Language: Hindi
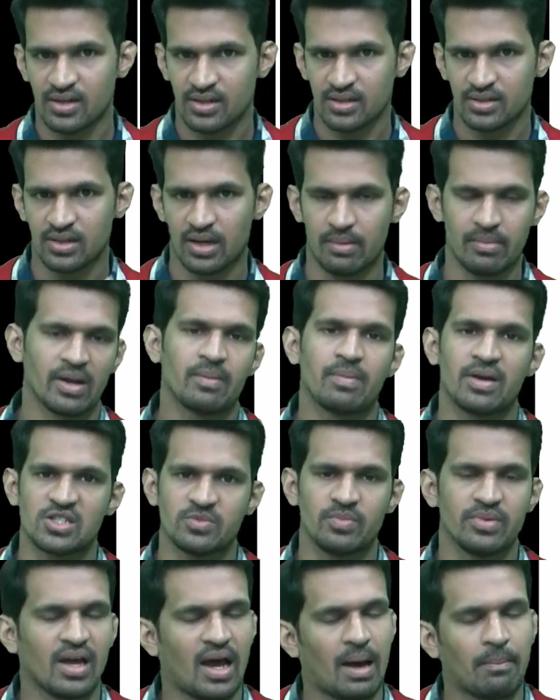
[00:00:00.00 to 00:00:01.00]
हमारे पास में
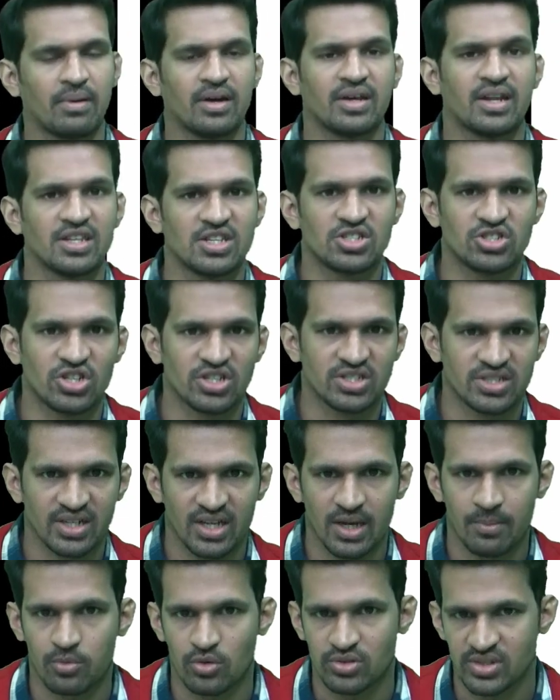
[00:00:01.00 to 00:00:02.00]
आपका रजिस्ट्रेशन का
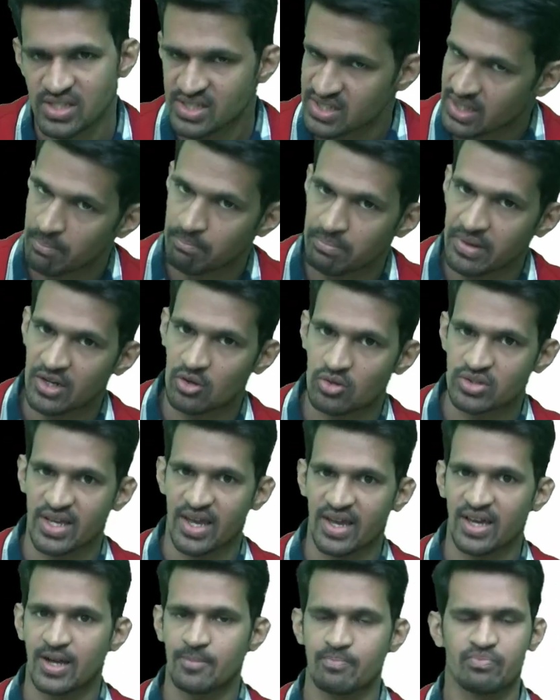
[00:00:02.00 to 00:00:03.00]
प्रोसेस कंप्लीट हो
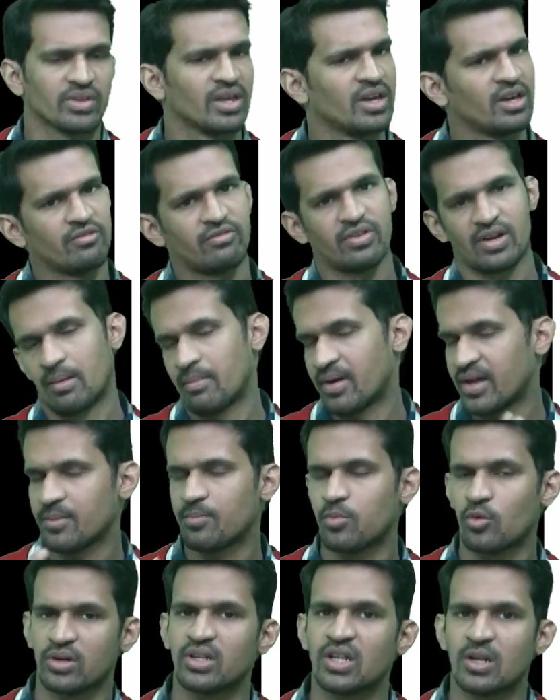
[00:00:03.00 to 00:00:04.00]
जाएगा फिर हमारे
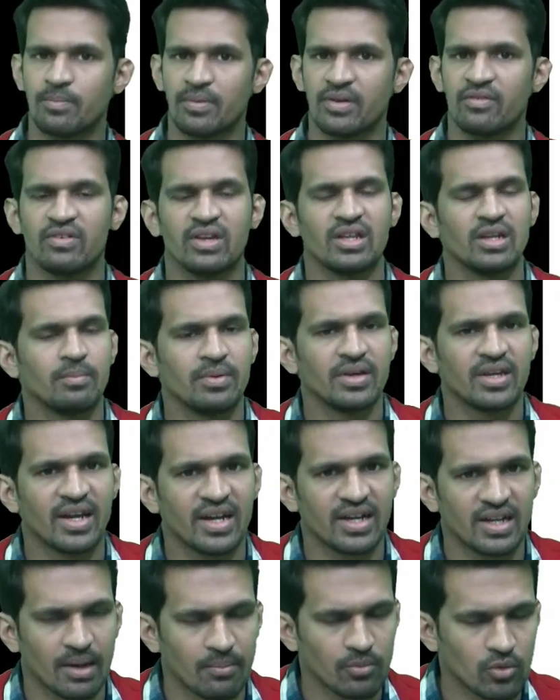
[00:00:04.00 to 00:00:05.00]
पोर्टल पे वील बी गेट
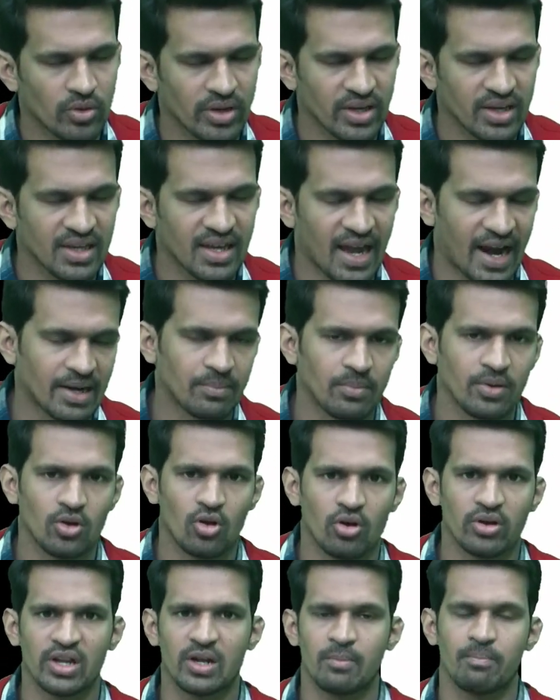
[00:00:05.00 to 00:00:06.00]
हमको एक एडमिन
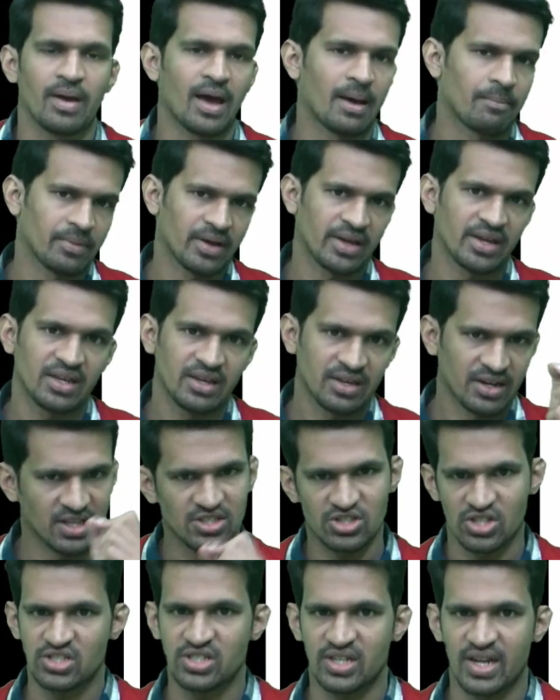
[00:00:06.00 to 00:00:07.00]
लॉगिन पे आपका एक
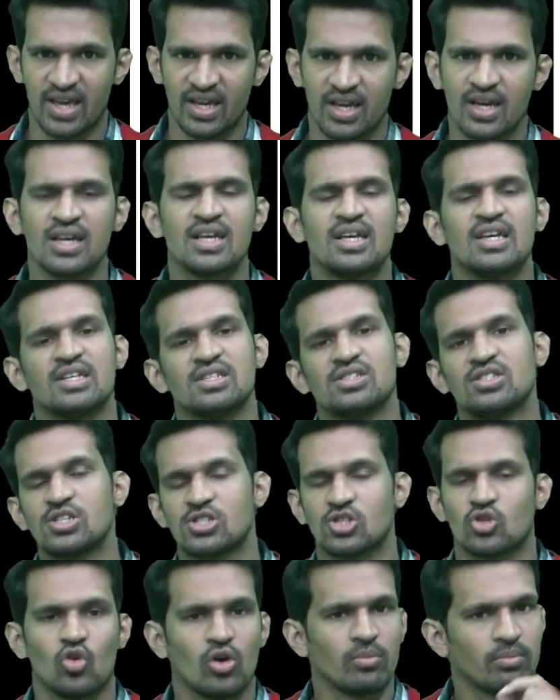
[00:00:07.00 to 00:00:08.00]
रजिस्ट्रेशन आएगा
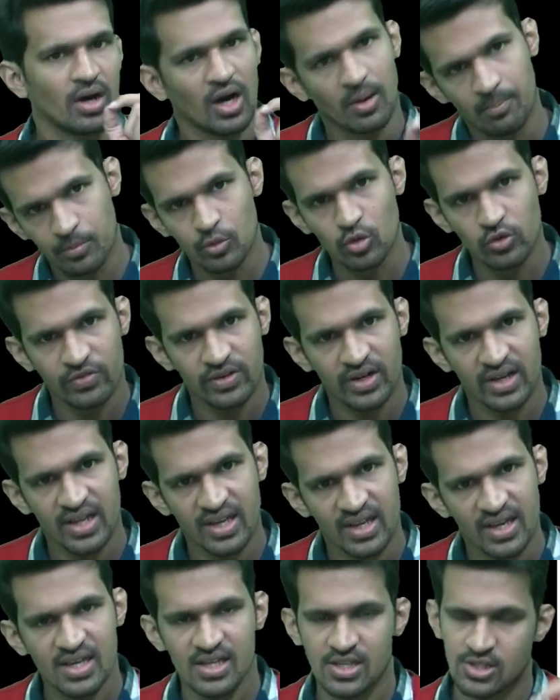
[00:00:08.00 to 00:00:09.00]
जिसको हम अप्रूव करेंगे
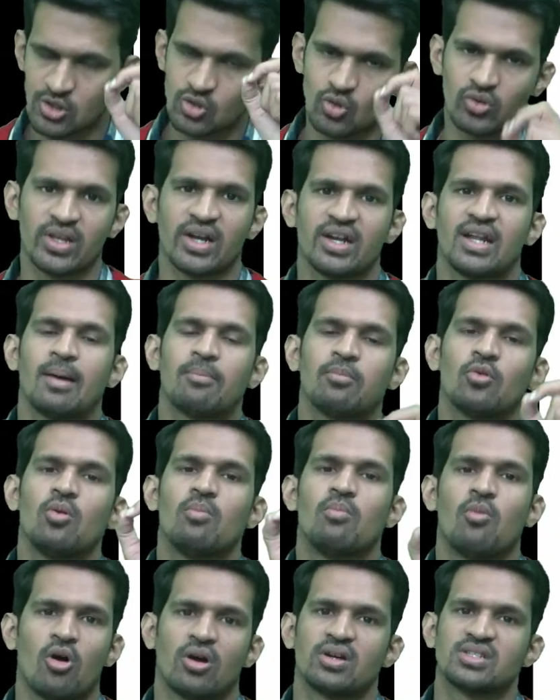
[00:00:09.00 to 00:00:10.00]
सो so दैट आपको
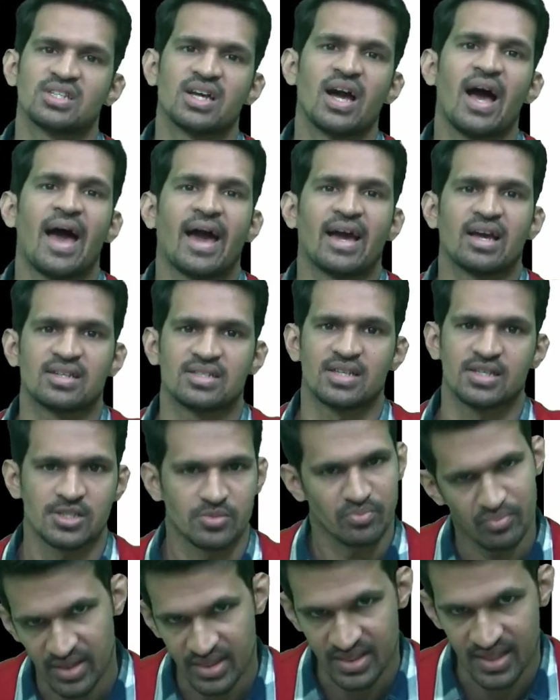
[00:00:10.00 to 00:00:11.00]
मॉक्स का एक्सेस
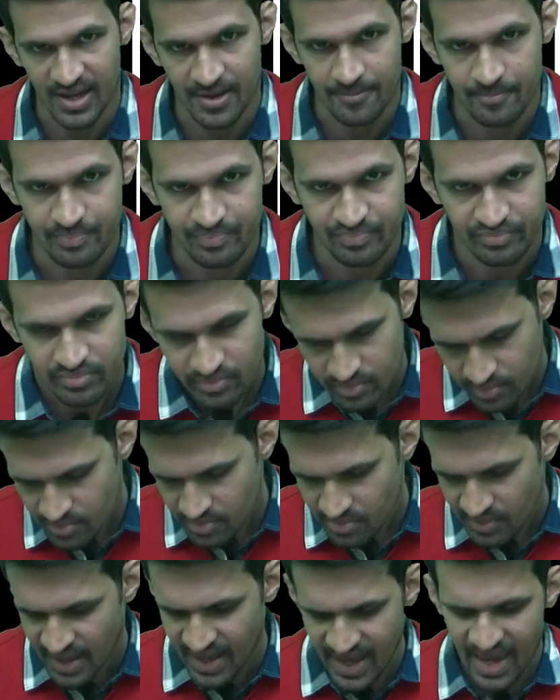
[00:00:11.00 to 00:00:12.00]
मिलता
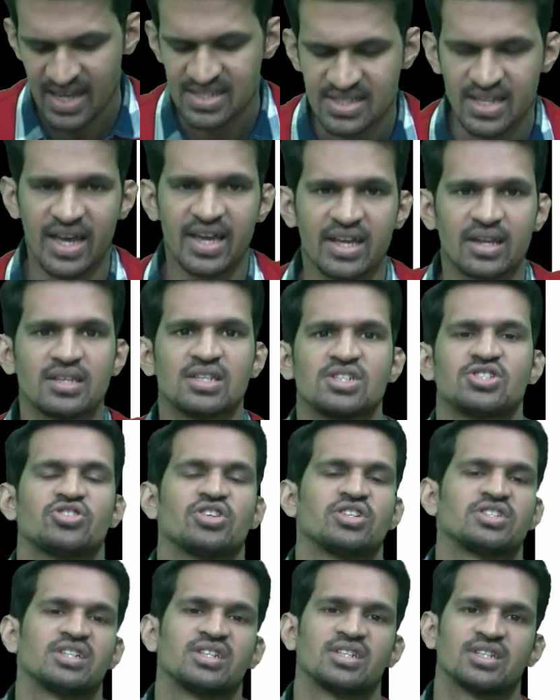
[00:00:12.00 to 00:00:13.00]
है ऐसा है
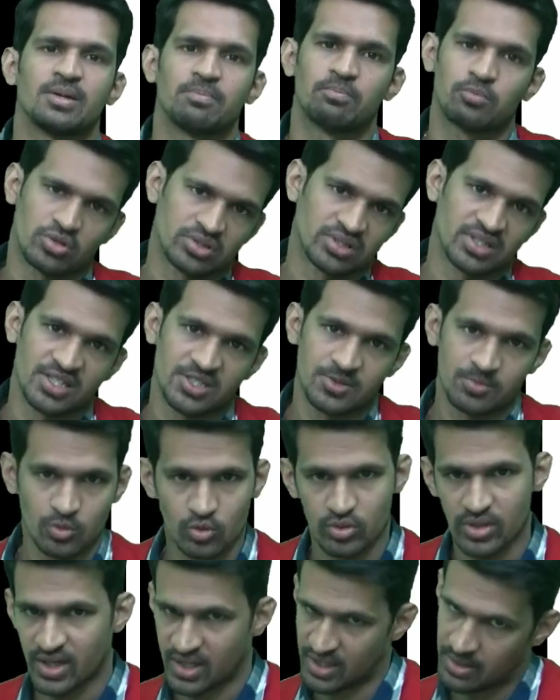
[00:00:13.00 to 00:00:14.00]
रजिस्ट्रेशन का प्रोसेस पूरा
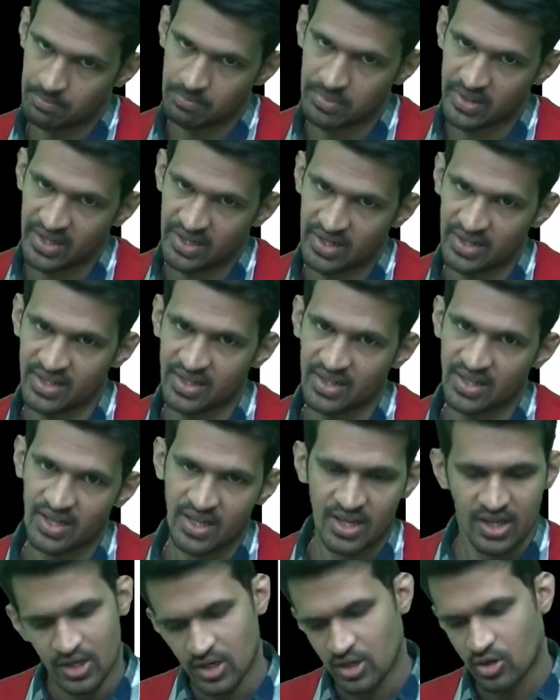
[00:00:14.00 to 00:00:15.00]
कंप्लीटली
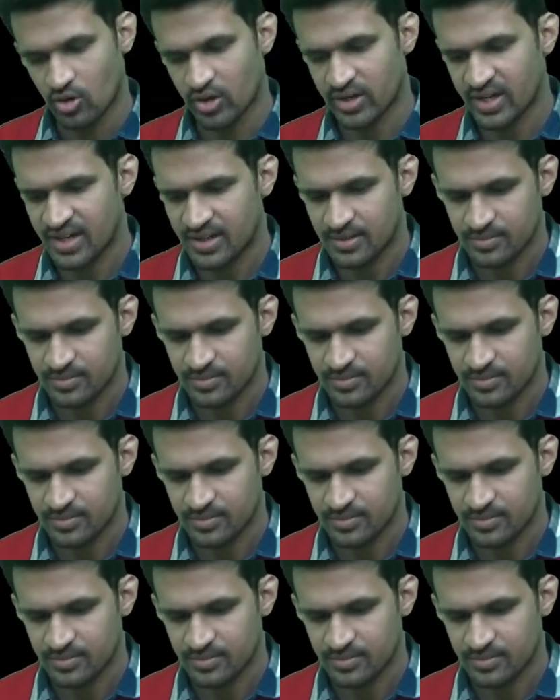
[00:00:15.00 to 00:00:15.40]
गॉट इट